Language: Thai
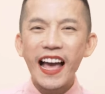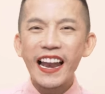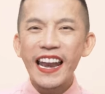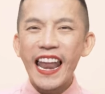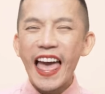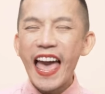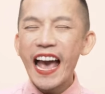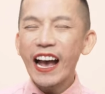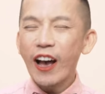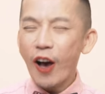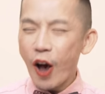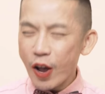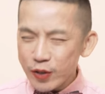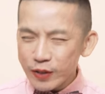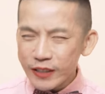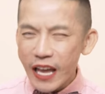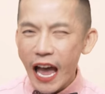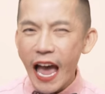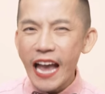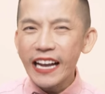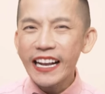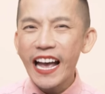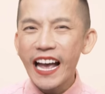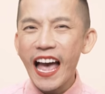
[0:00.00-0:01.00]
และข้อสุด
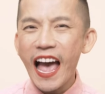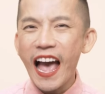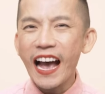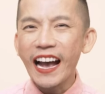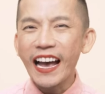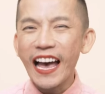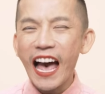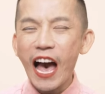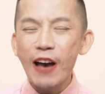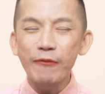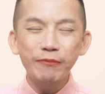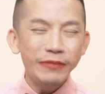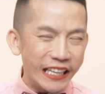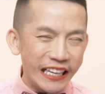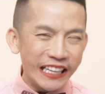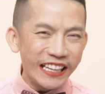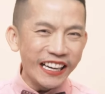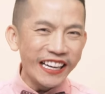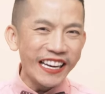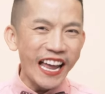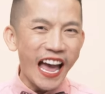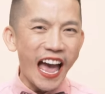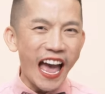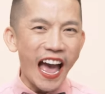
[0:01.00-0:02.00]
ท้ายค่ะคำนี้
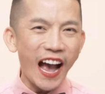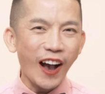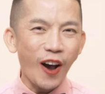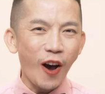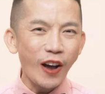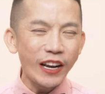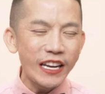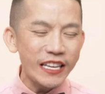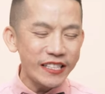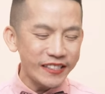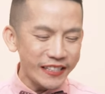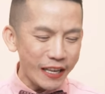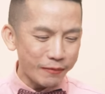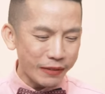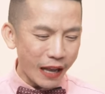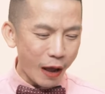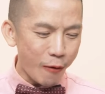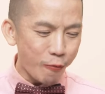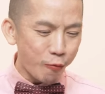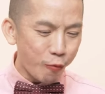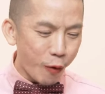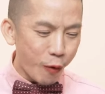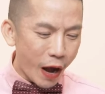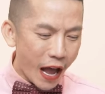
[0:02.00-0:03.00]
เลยนะคะข้อที่ 10
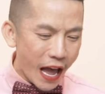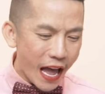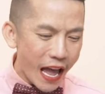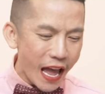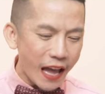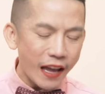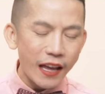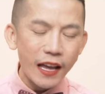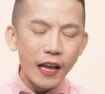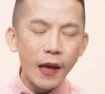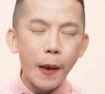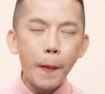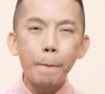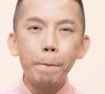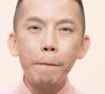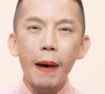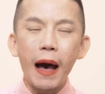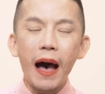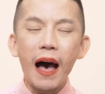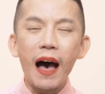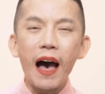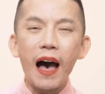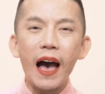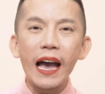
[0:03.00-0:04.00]
คำว่า
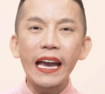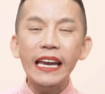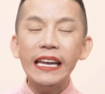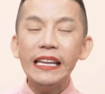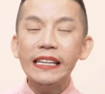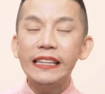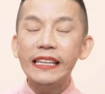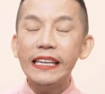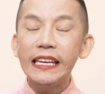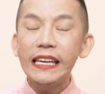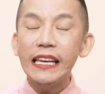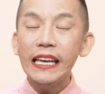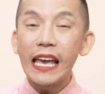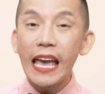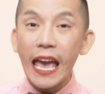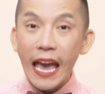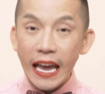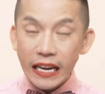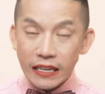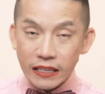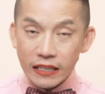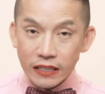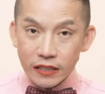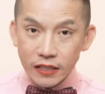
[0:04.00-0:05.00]
by the
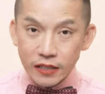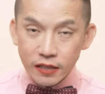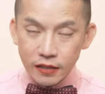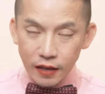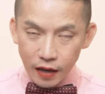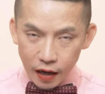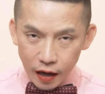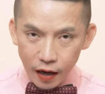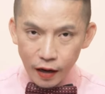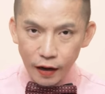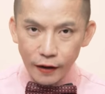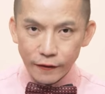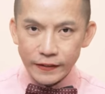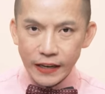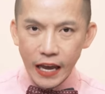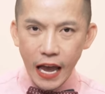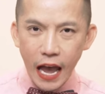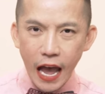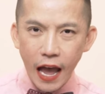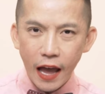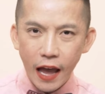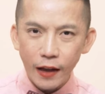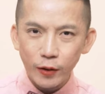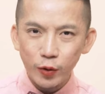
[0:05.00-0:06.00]
end of นะ
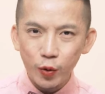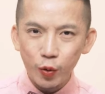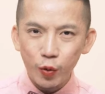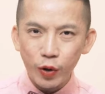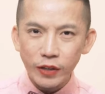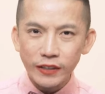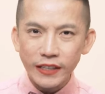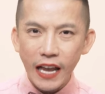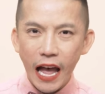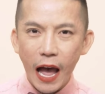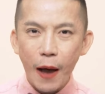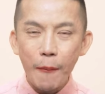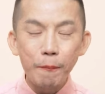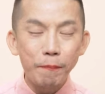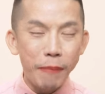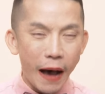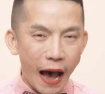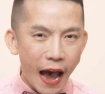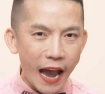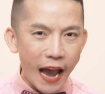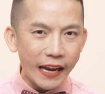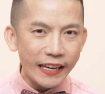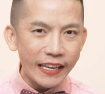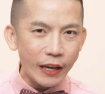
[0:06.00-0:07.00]
ฮะทุกคนครับ
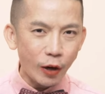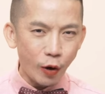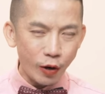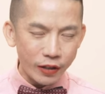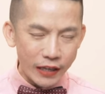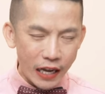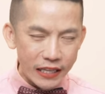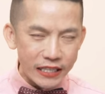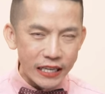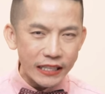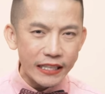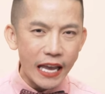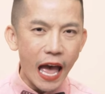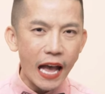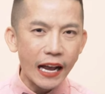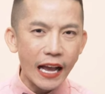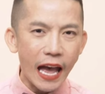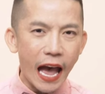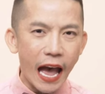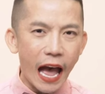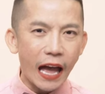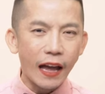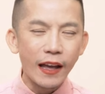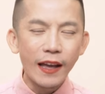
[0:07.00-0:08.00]
by เนี่ยค่อนข้างจะยาก
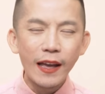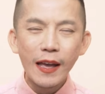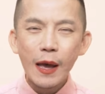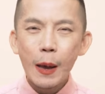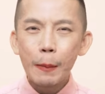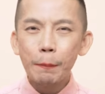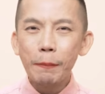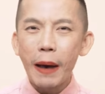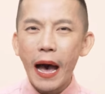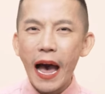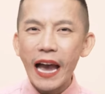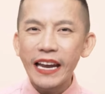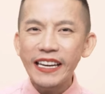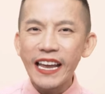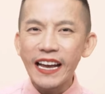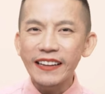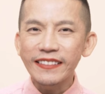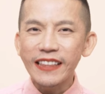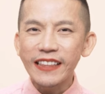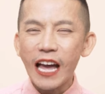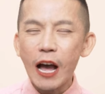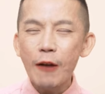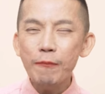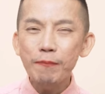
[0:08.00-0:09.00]
ค่ะ by เนี่ย
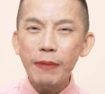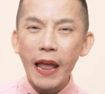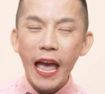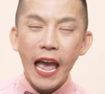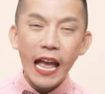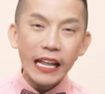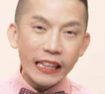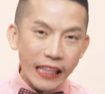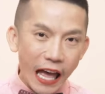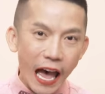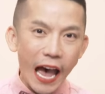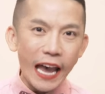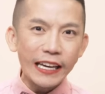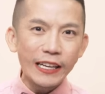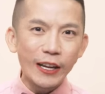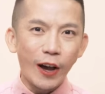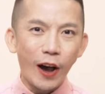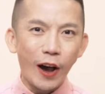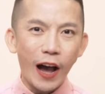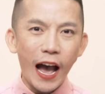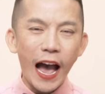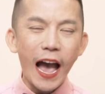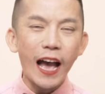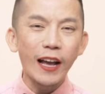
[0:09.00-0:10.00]
ถ้าแปลไทย
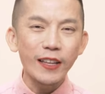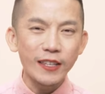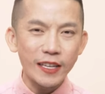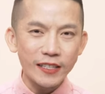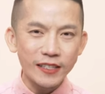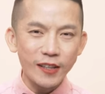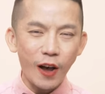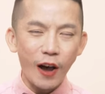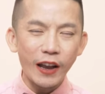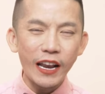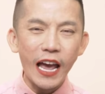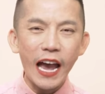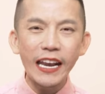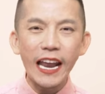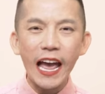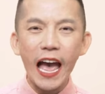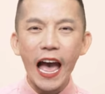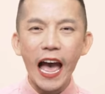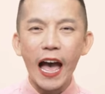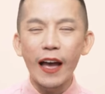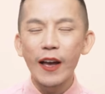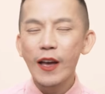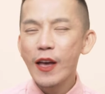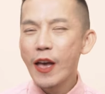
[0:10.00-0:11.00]
เนาะอ่ะจะสอนให้นะ
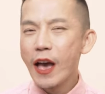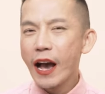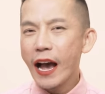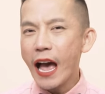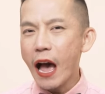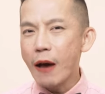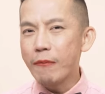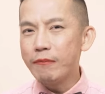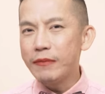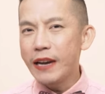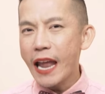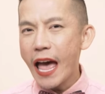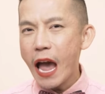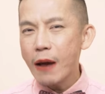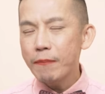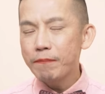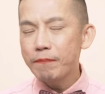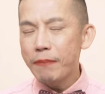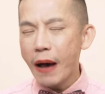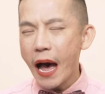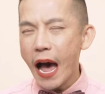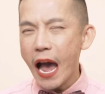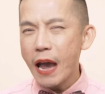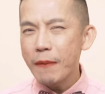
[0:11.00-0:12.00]
คะคำแรก
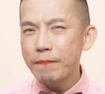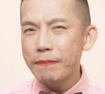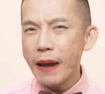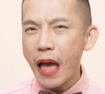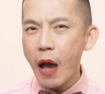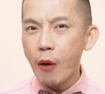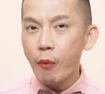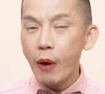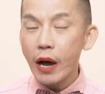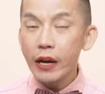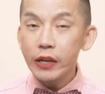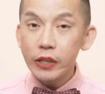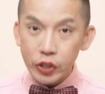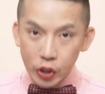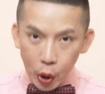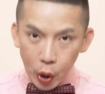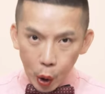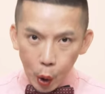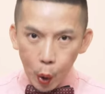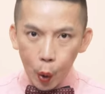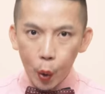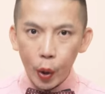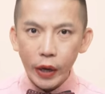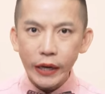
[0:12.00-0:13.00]
by แปลว่า
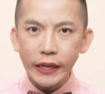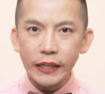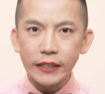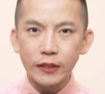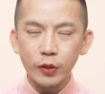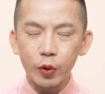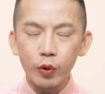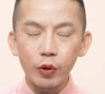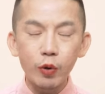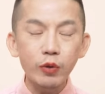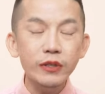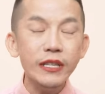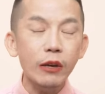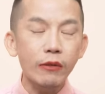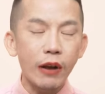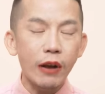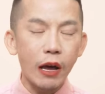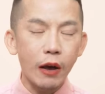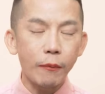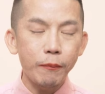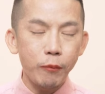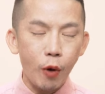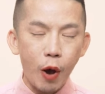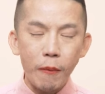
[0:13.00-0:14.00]
โดยทุกคนรู้จักอยู่
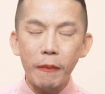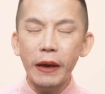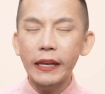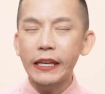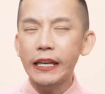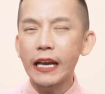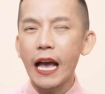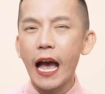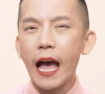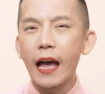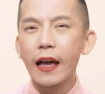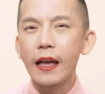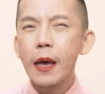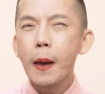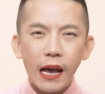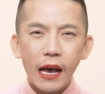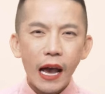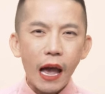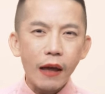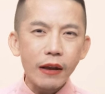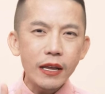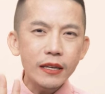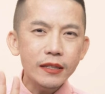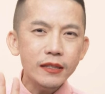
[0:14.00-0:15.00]
แล้วความหมายนี้ค่ะ
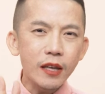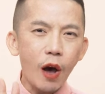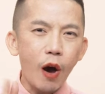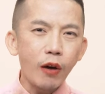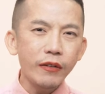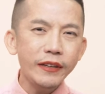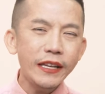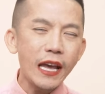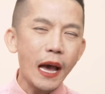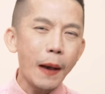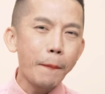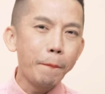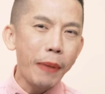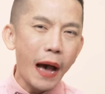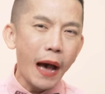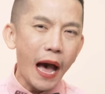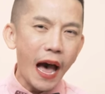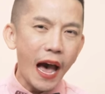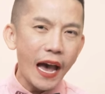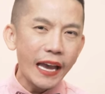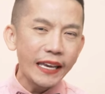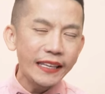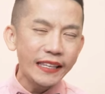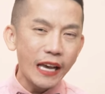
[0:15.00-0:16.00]
คำที่2เนี่ย
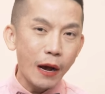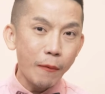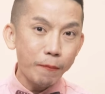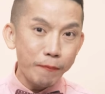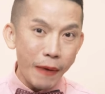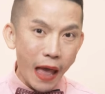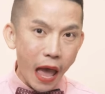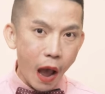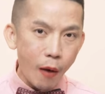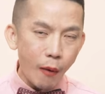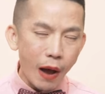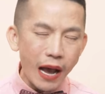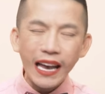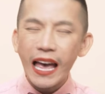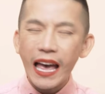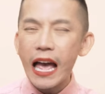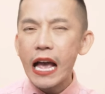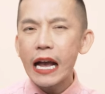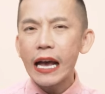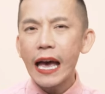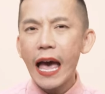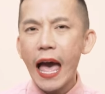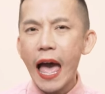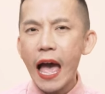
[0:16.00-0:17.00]
by ยังแปลว่า
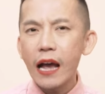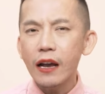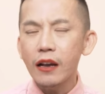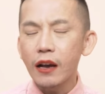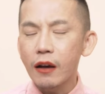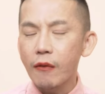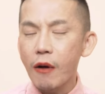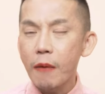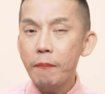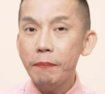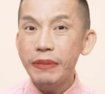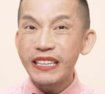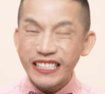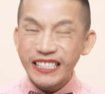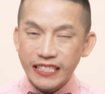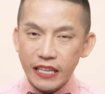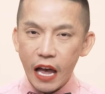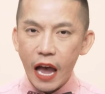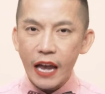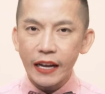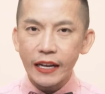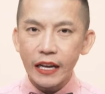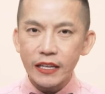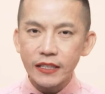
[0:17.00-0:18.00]
ข้างๆคือคำว่า
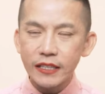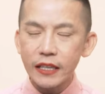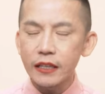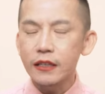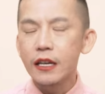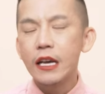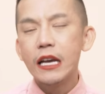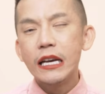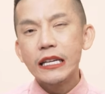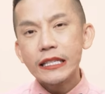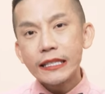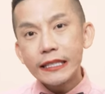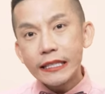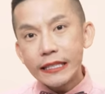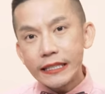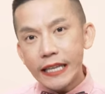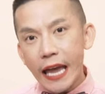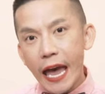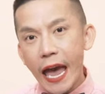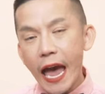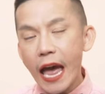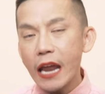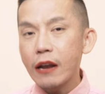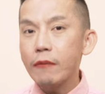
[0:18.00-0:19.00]
beside ค่ะเช่น
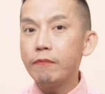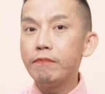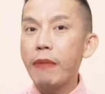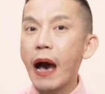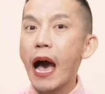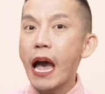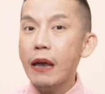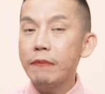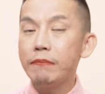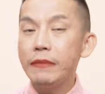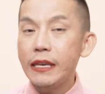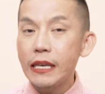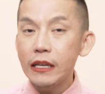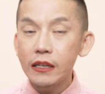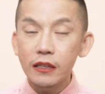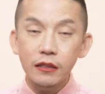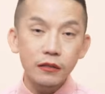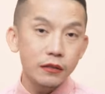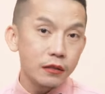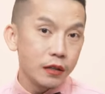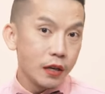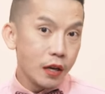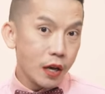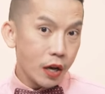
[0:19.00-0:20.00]
stand by me
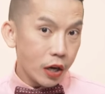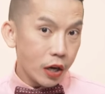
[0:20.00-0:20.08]
คือ